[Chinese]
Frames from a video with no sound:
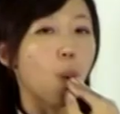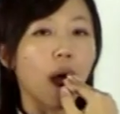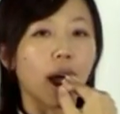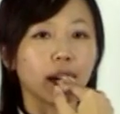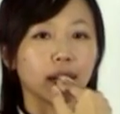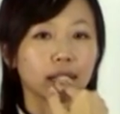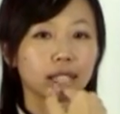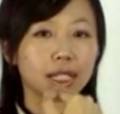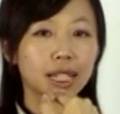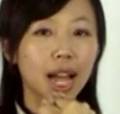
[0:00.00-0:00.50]

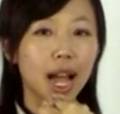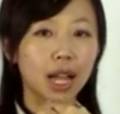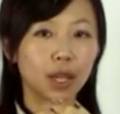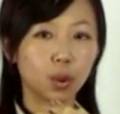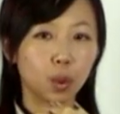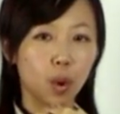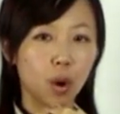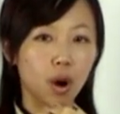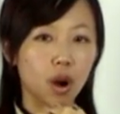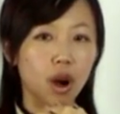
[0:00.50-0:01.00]
往下
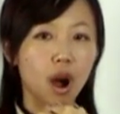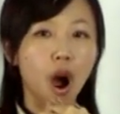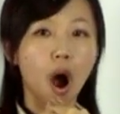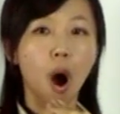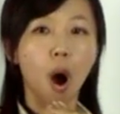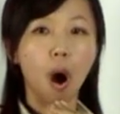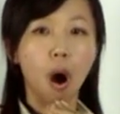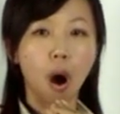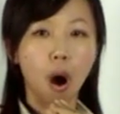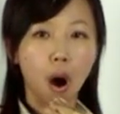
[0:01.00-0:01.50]
挪，
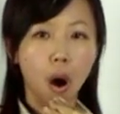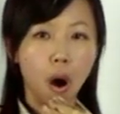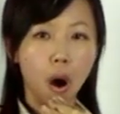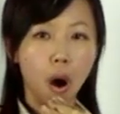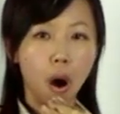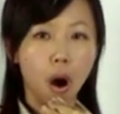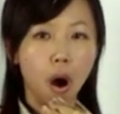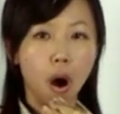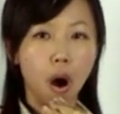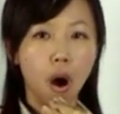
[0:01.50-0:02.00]

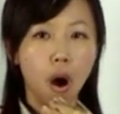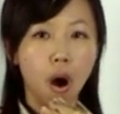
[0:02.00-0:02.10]
哦，